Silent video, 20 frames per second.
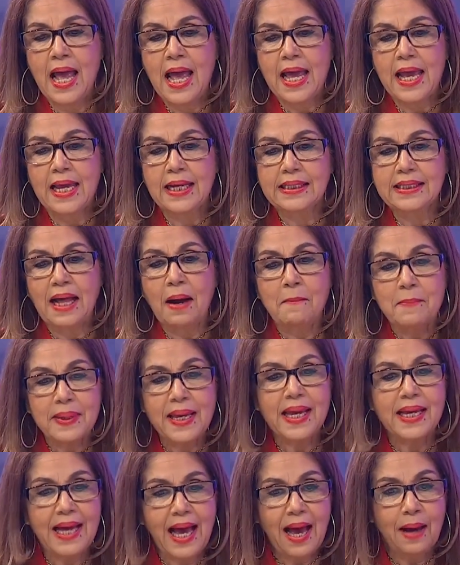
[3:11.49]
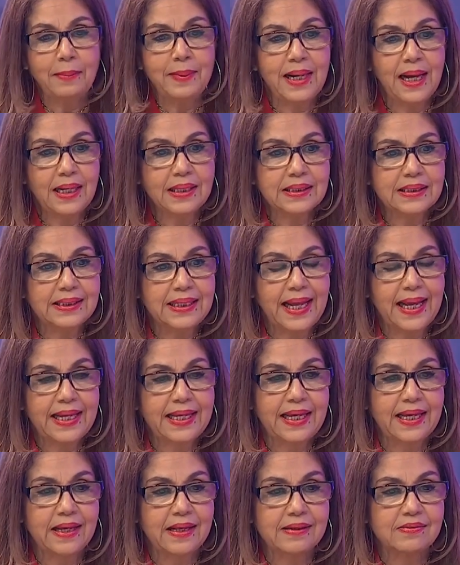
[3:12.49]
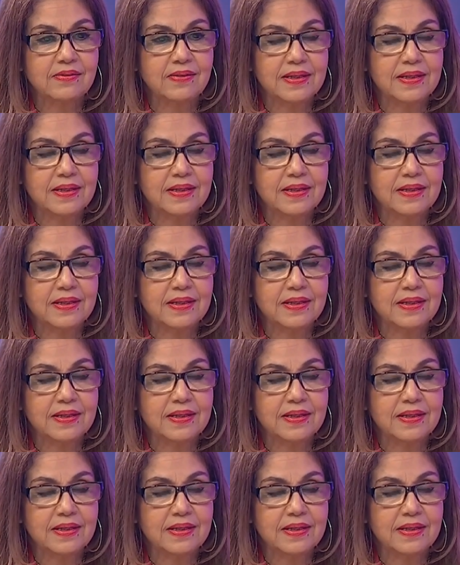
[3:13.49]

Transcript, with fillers: Eh, también habla de que,